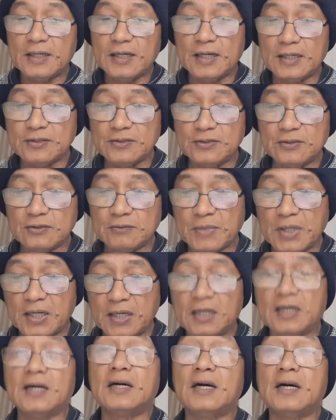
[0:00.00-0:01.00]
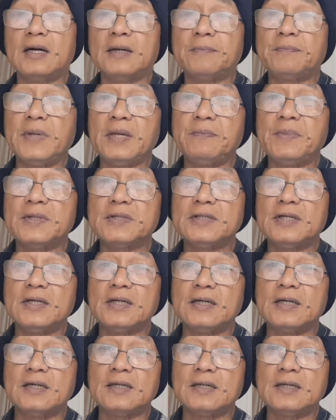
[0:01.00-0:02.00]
At yung mga papers na